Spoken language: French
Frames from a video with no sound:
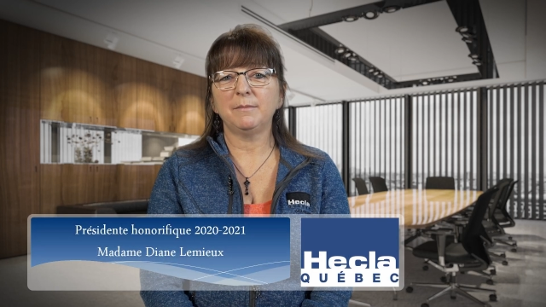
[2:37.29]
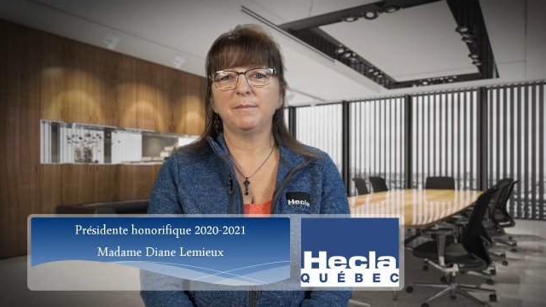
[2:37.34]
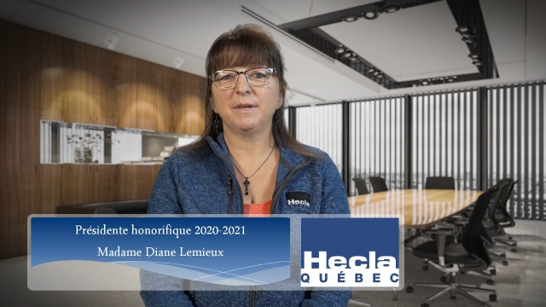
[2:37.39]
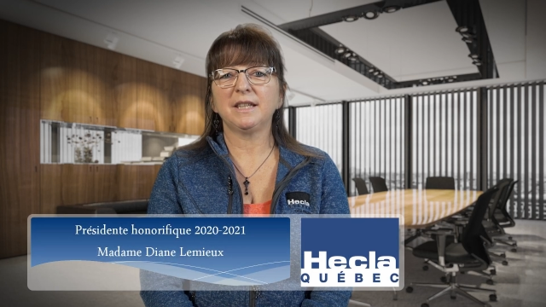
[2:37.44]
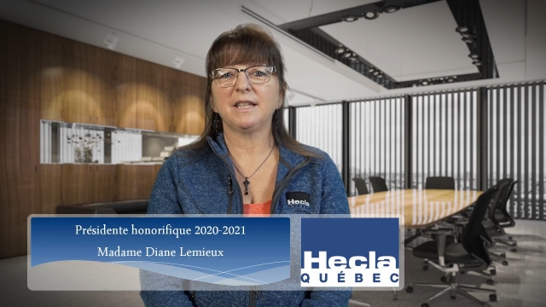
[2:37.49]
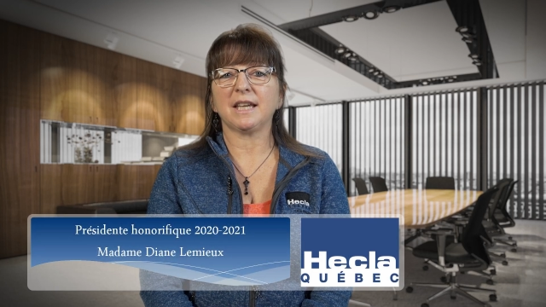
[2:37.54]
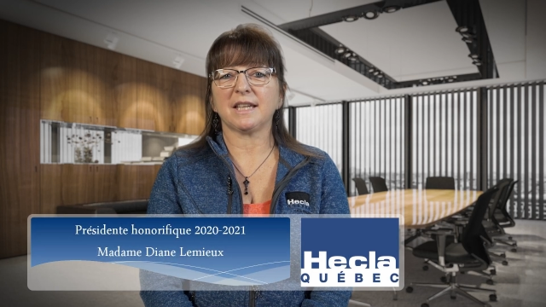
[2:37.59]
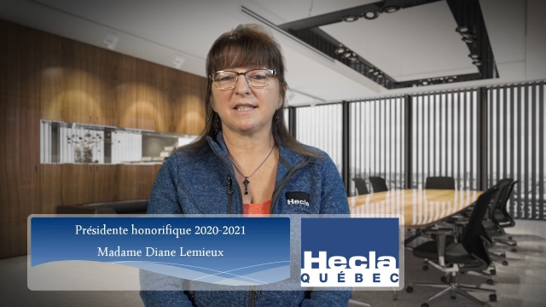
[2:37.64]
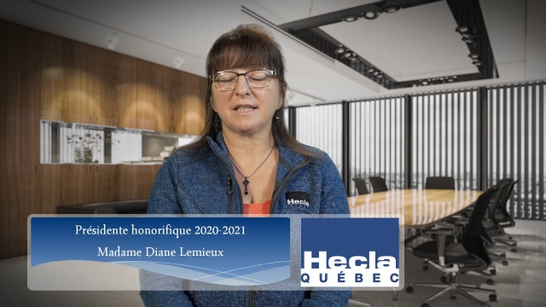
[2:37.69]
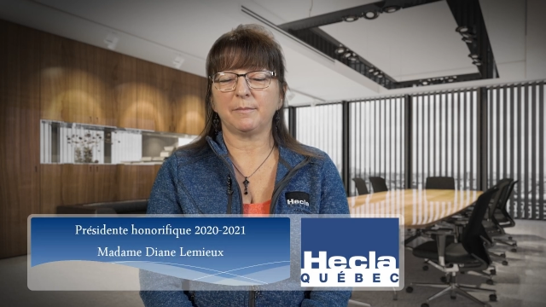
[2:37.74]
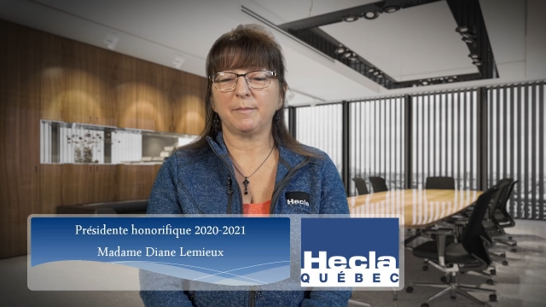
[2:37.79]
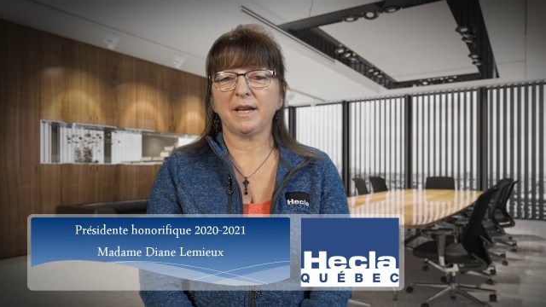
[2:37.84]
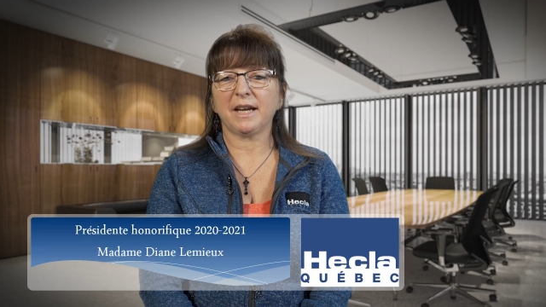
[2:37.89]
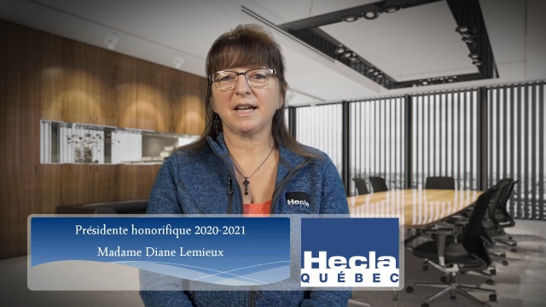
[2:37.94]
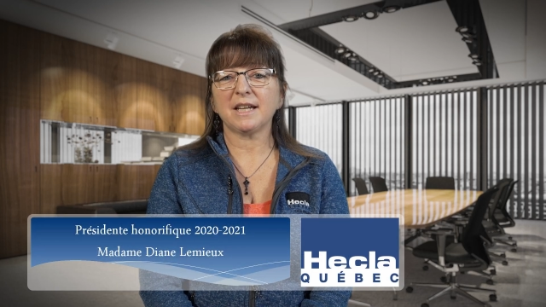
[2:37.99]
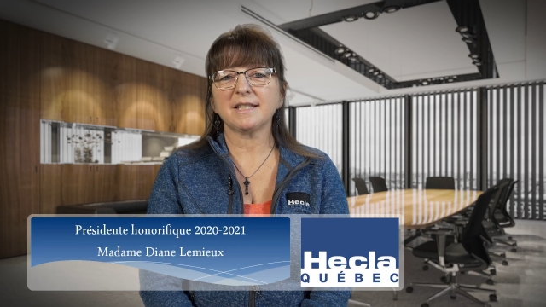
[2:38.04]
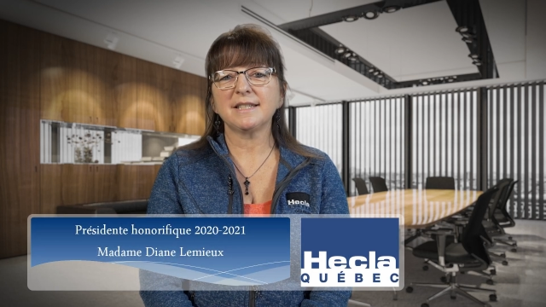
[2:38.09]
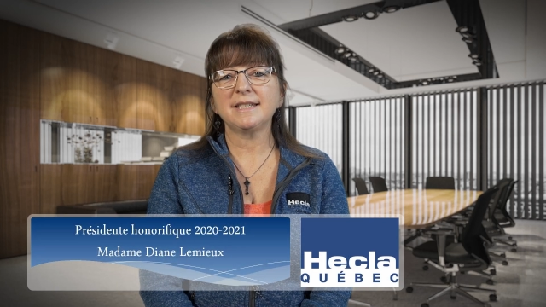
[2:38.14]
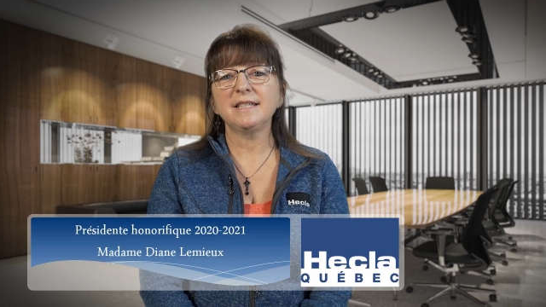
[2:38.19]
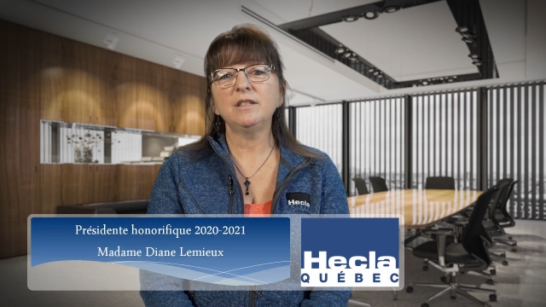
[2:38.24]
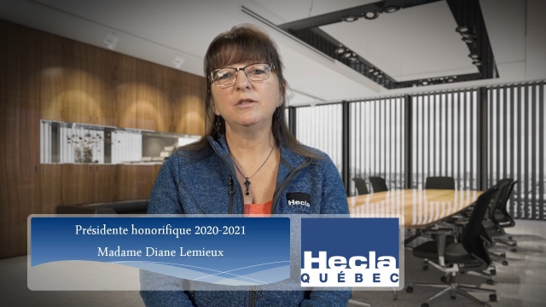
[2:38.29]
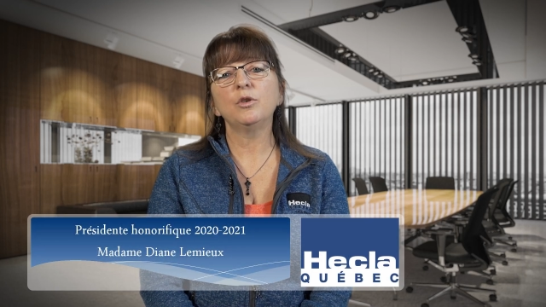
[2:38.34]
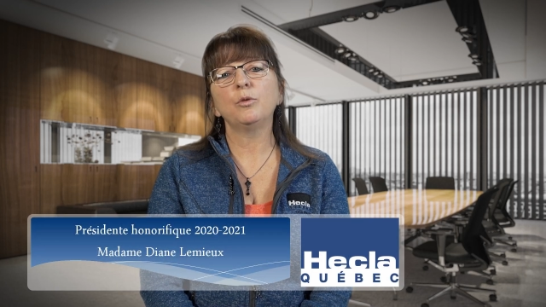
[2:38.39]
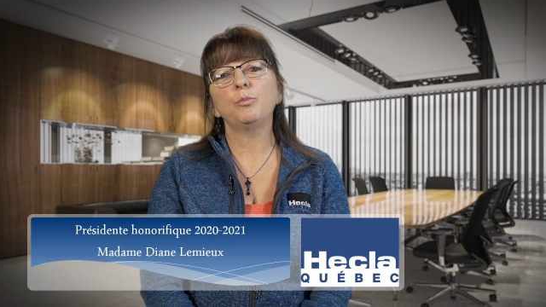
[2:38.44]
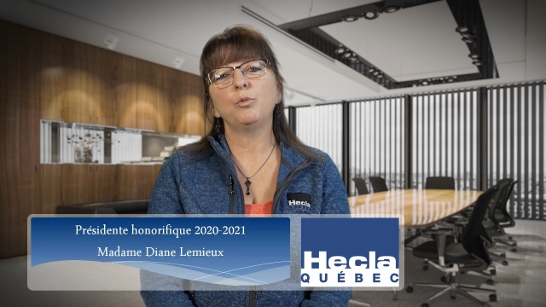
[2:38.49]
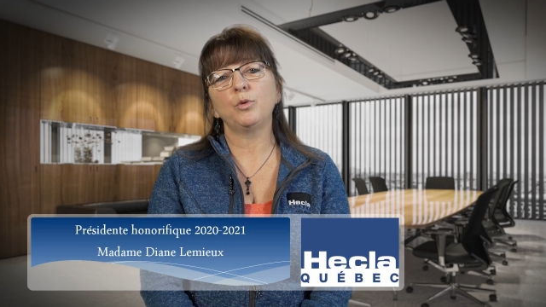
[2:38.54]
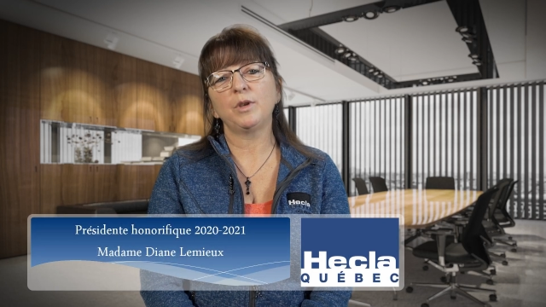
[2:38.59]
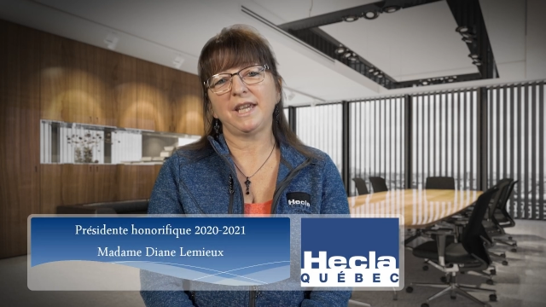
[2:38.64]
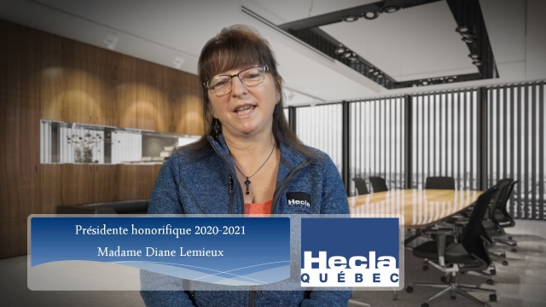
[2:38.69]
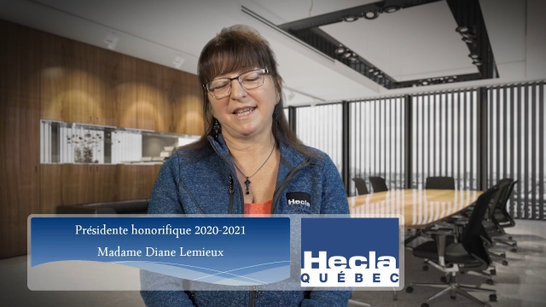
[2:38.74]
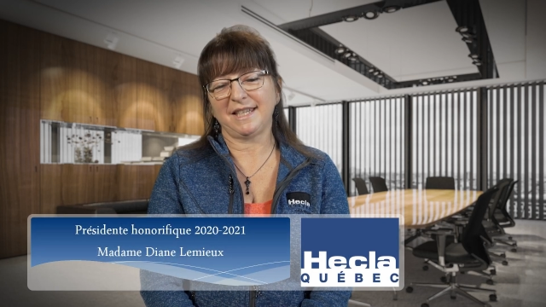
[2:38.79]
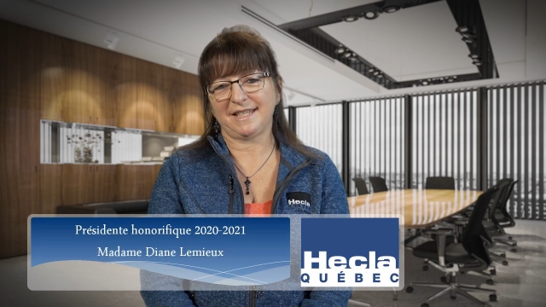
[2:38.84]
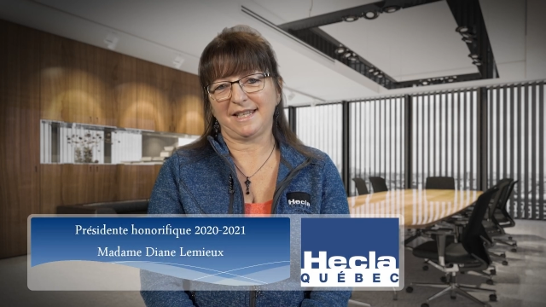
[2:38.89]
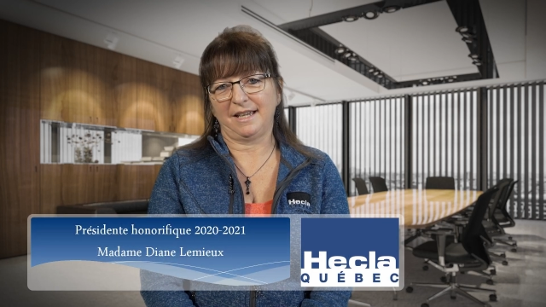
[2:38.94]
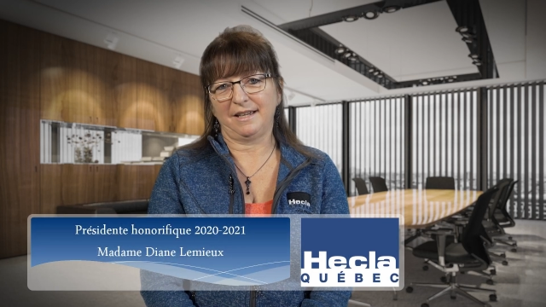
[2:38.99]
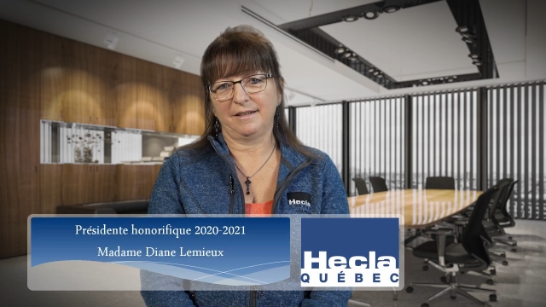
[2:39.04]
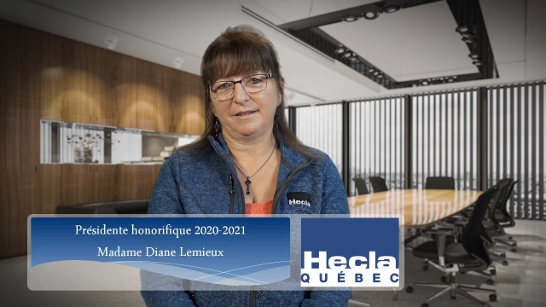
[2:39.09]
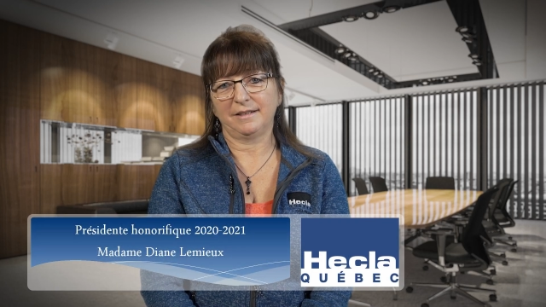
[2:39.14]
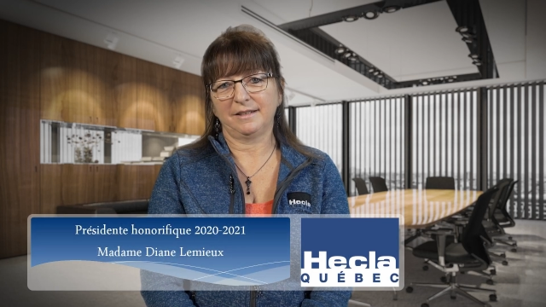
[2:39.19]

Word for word: Mine depuis 15 ans.